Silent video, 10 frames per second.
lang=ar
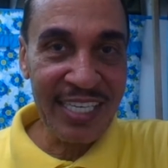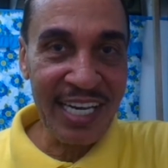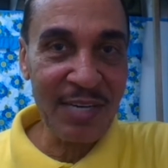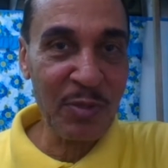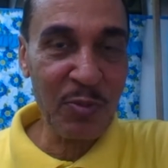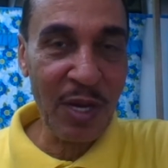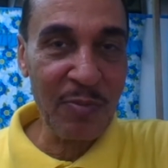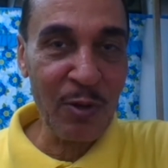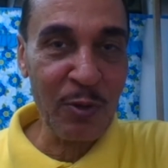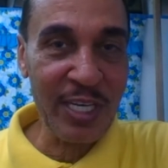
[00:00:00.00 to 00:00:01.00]
انا مش
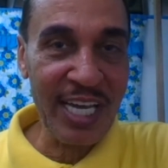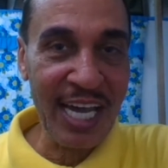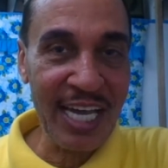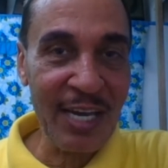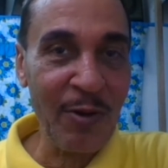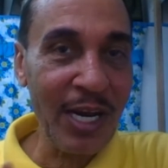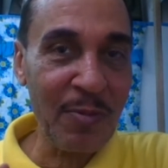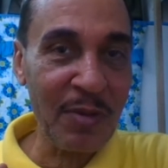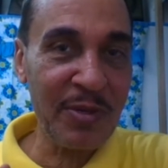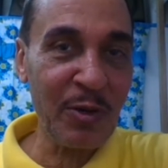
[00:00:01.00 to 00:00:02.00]
بعمل له دعايه ولا
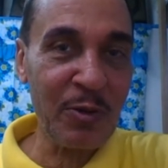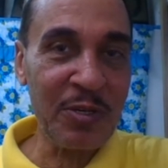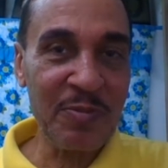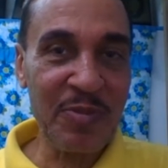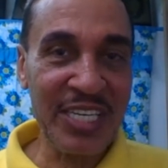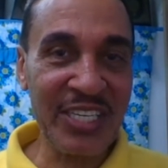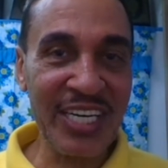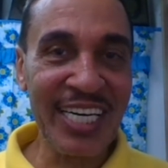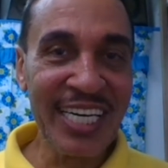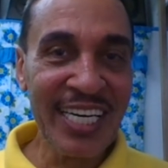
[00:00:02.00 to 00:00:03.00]
ببيعه
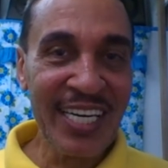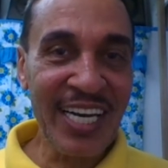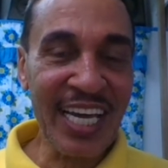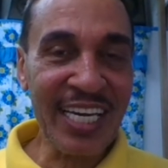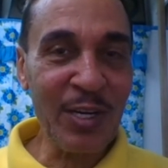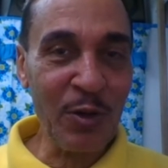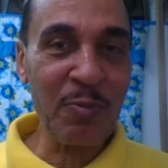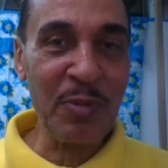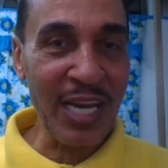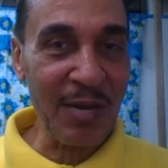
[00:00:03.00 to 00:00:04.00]
ماشي لكن هو
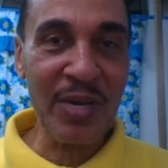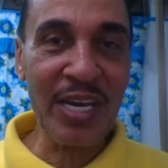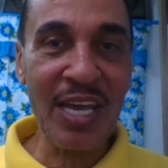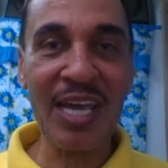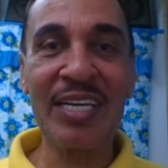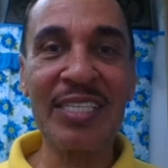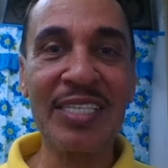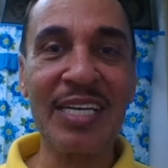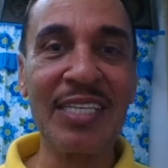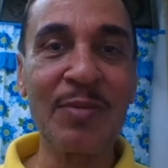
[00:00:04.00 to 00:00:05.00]
بالامانه انا
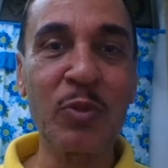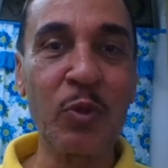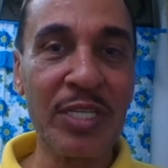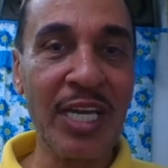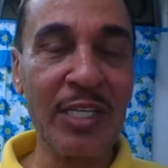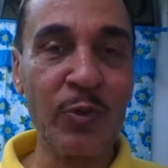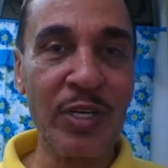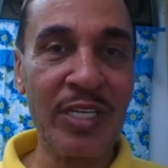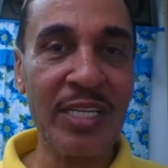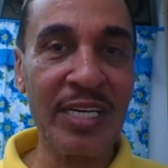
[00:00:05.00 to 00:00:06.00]
استخدمته وارتحته
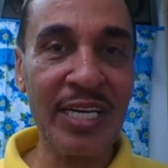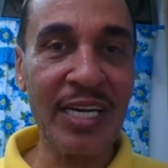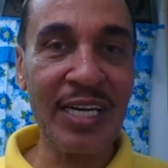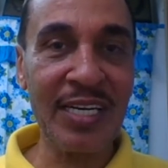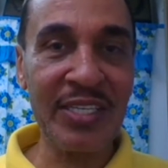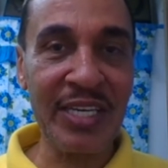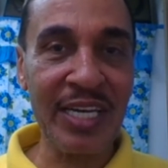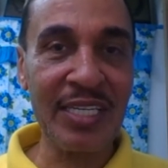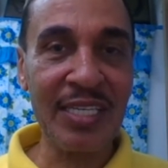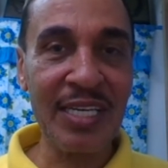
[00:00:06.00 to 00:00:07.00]
جدا
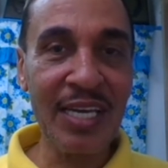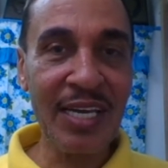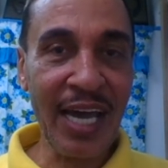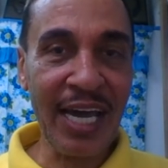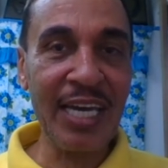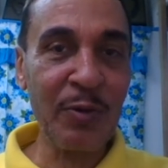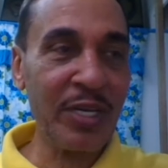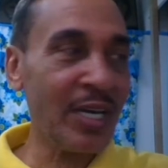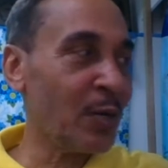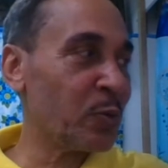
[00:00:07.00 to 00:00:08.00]
الزيت
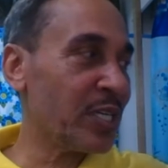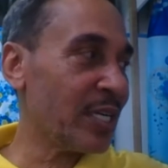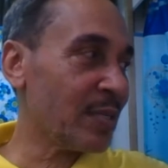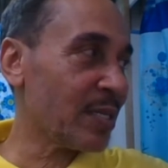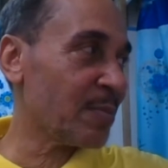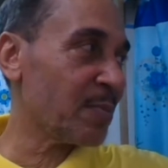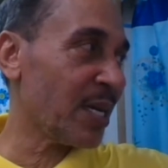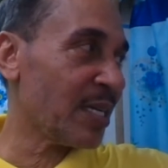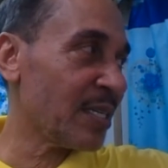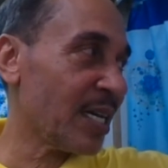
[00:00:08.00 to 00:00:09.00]
حيوي او زيت
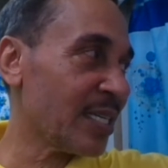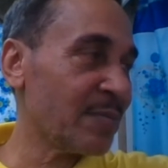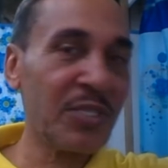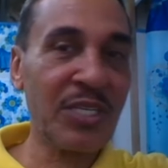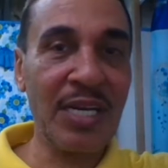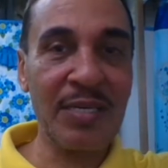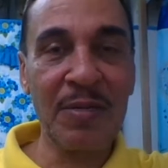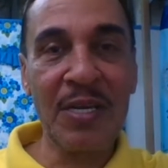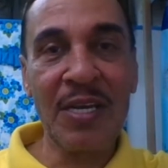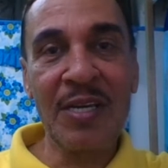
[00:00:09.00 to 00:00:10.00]
ما يعني مش ع...
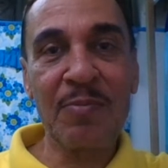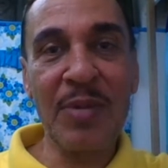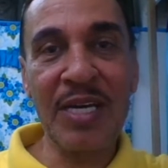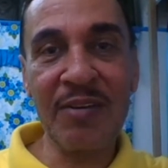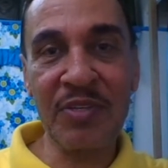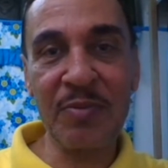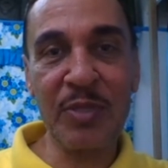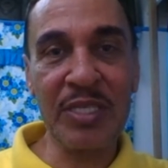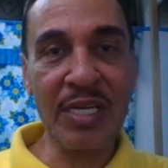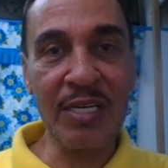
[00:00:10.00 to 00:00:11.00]
ما اعرفش
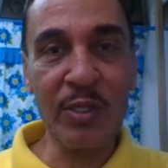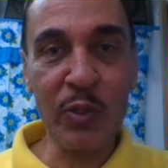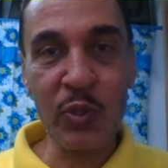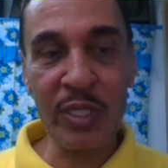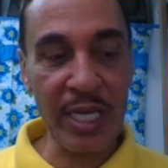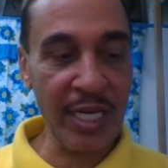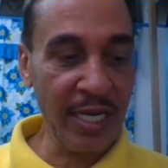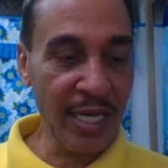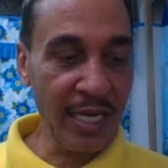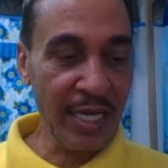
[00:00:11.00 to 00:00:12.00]
بيستخلصوه
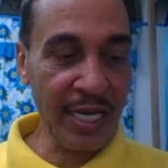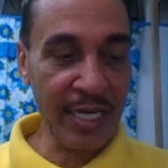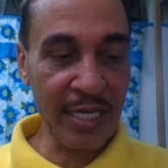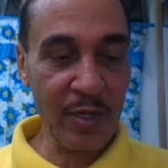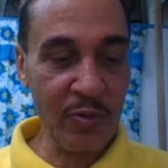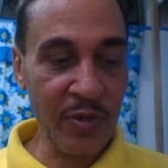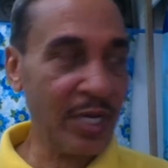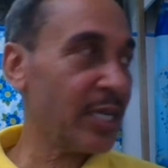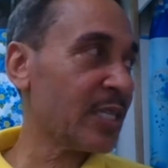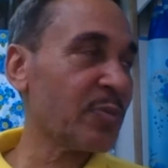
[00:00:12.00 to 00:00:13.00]
ازاي لكن هو
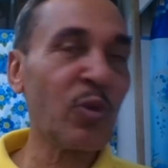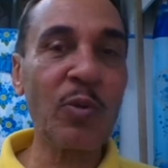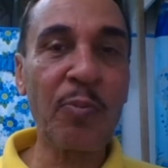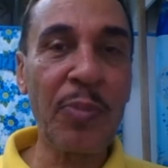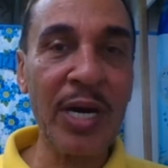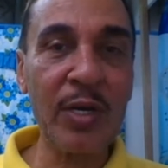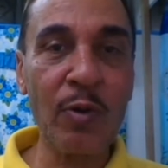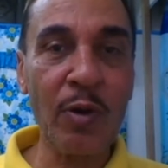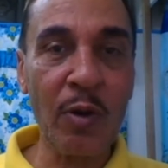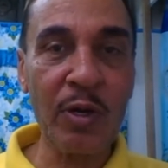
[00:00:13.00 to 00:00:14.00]
اسمه
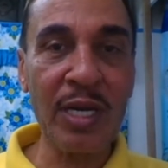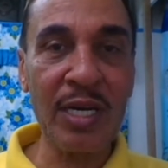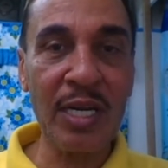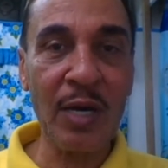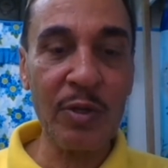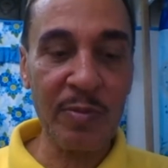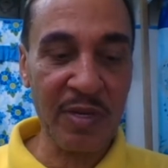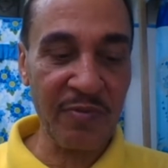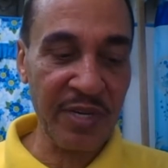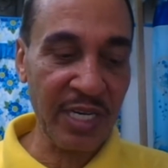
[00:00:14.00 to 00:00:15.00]
بايو اويل او
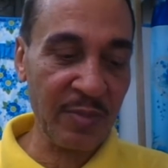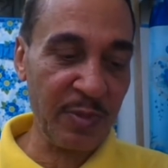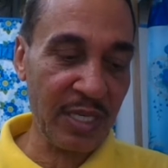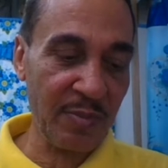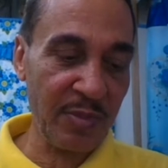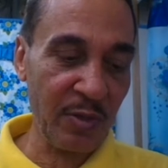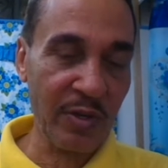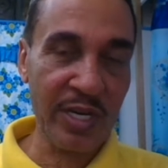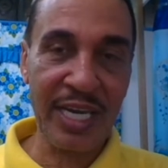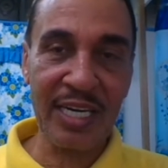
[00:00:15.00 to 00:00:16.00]
يمكن في ناس بتسميه
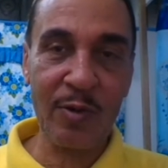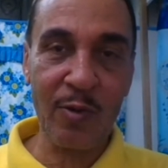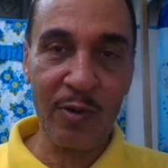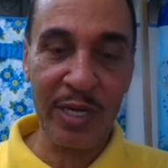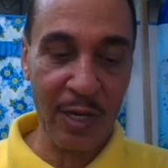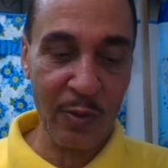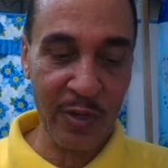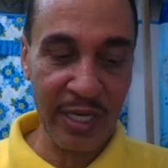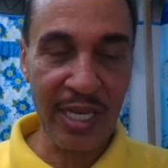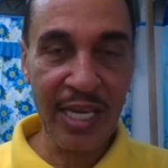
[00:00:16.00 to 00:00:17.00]
اورجانيك اويل او
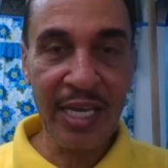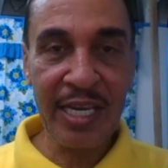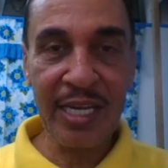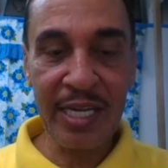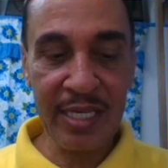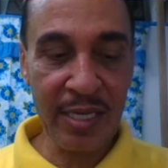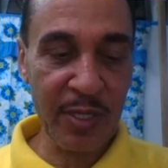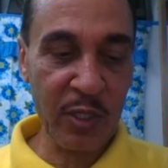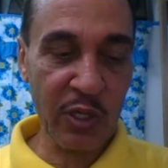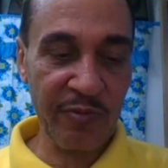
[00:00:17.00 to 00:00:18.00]
كده آه، زي
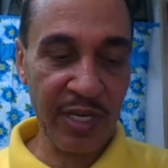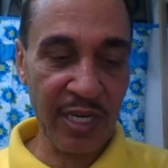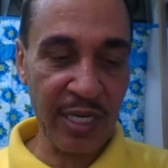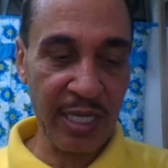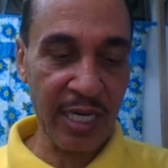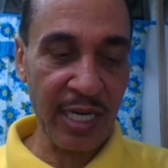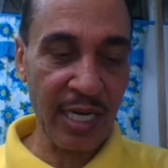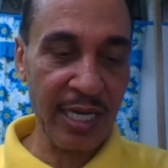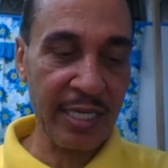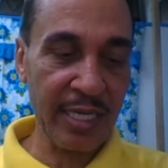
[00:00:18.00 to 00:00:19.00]
ما انتم شايفين كده
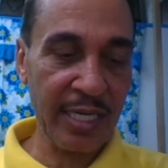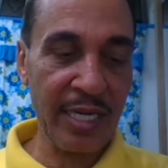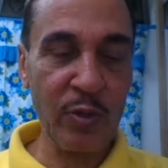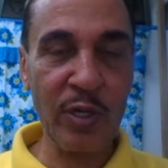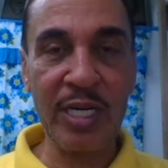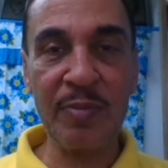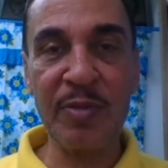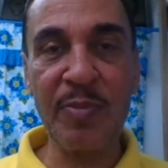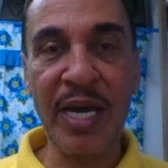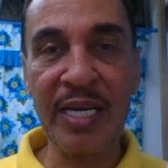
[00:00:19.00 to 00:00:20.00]
النوع اللي
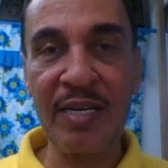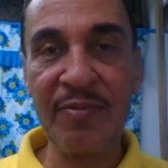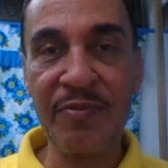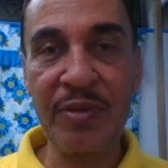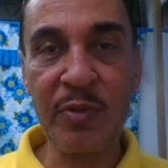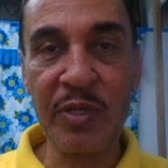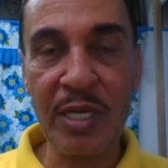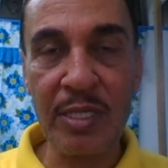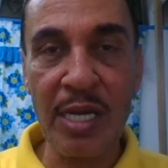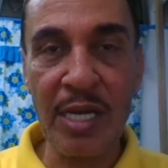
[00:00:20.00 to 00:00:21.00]
بيتباع هنا في
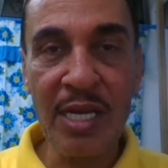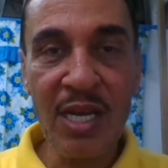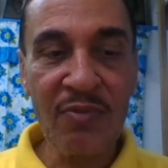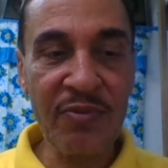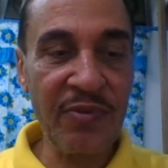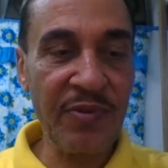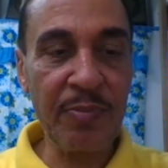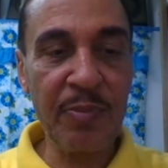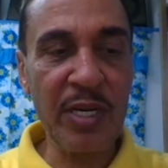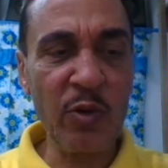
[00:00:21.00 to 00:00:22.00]
قصادنا في
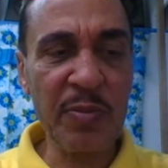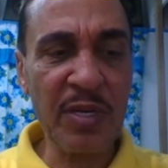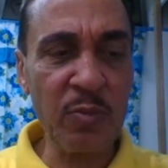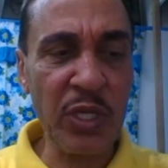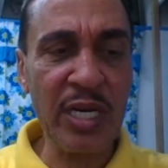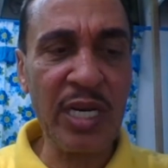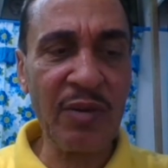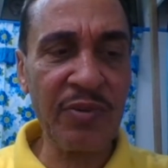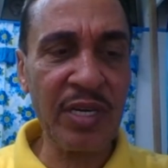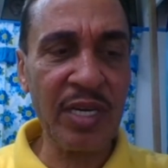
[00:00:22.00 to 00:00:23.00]
الفلبين هو يمكن
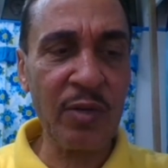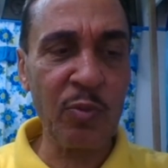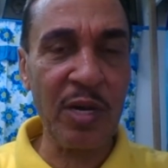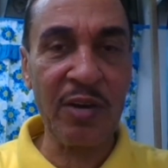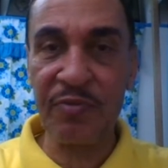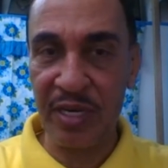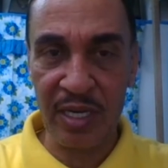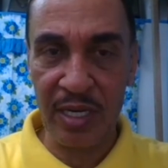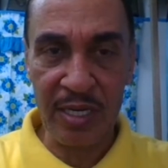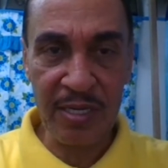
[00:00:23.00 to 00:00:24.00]
مصنع في جنوب افريقيا